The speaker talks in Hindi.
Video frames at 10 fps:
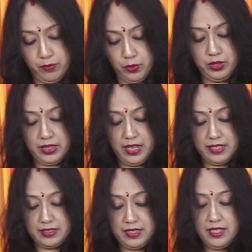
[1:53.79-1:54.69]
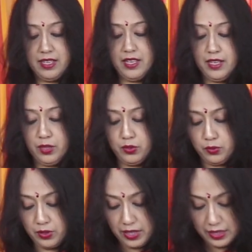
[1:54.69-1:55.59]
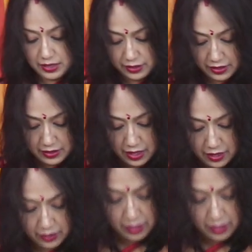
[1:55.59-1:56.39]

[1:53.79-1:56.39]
बोलते हैं इसे तो ये है छत्तीसगढ़ का